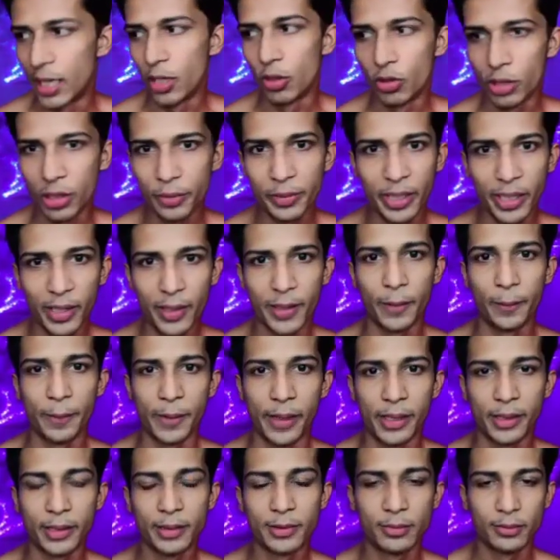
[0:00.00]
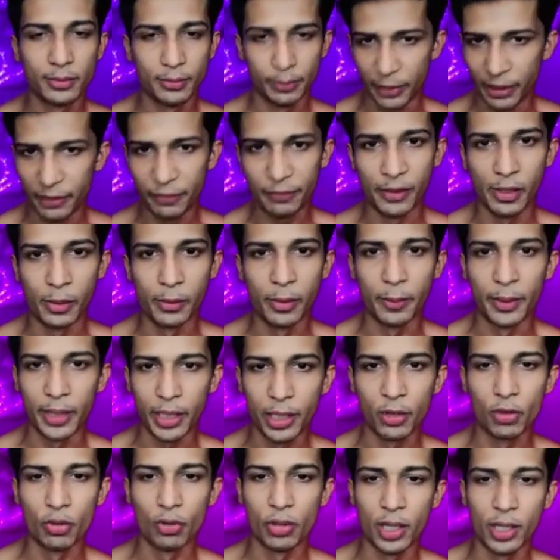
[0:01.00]
आए हो ना मेरे घर पे महफिल में
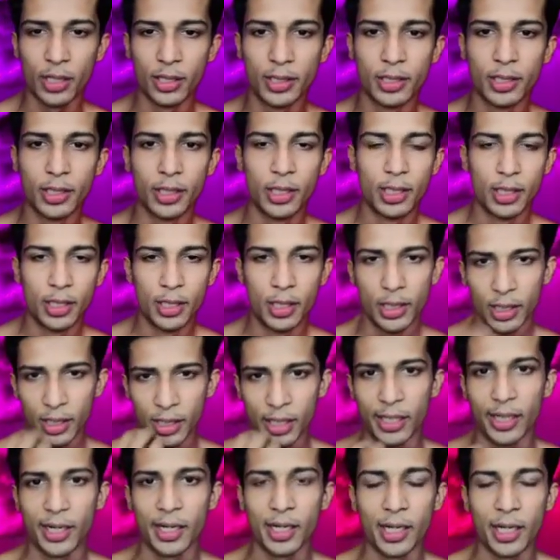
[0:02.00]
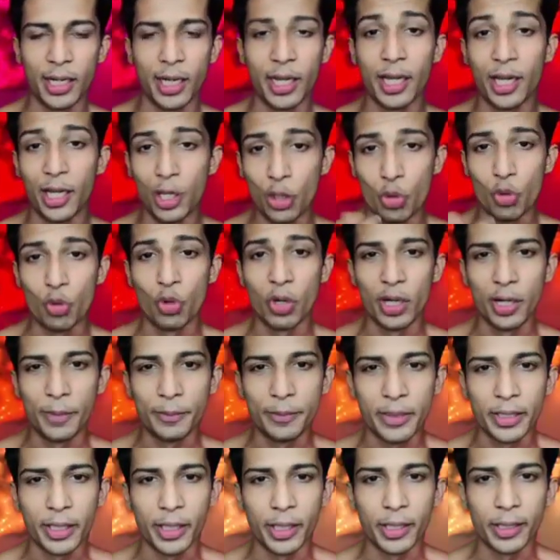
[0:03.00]
बैठे हो ना खाना खाया है हुक्का
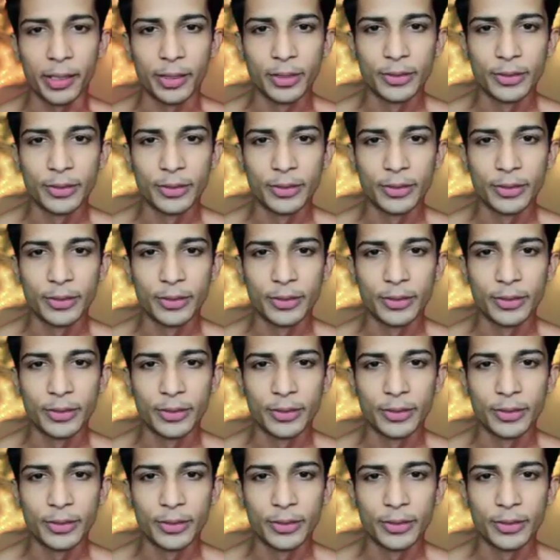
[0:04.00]
पिया